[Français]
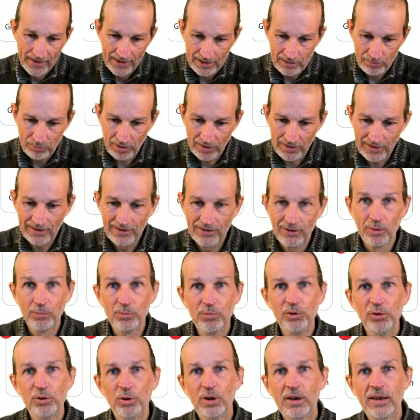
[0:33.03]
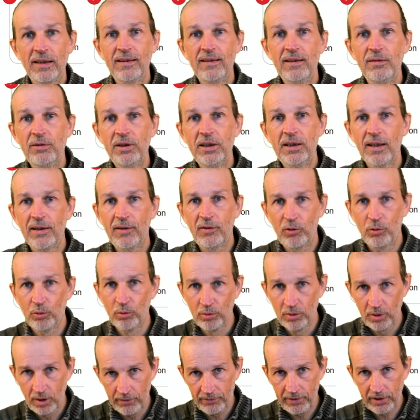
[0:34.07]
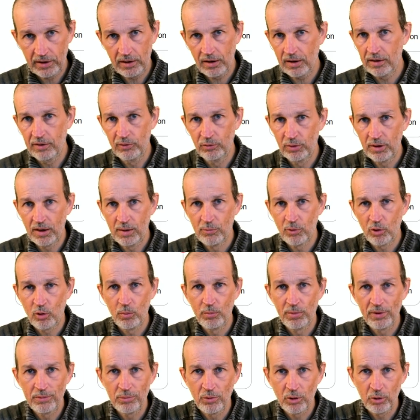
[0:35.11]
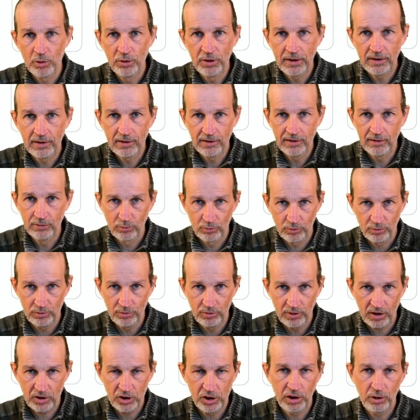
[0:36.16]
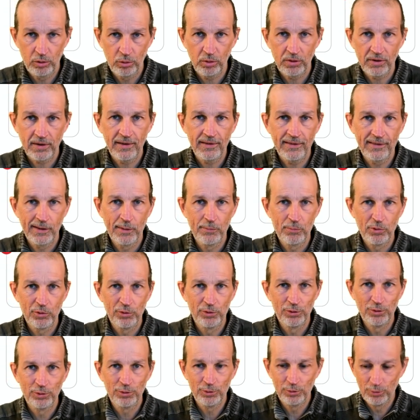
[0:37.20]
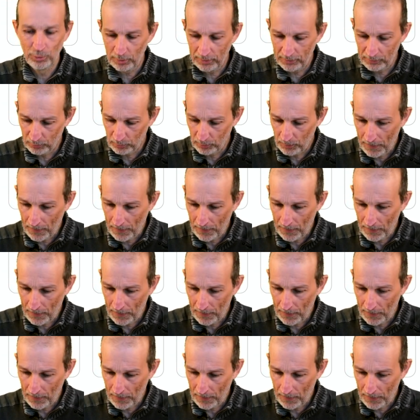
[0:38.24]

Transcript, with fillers: et puis un exemple de classification avec un réseau également complètement connecté, donc une architecture très simple de, réseau.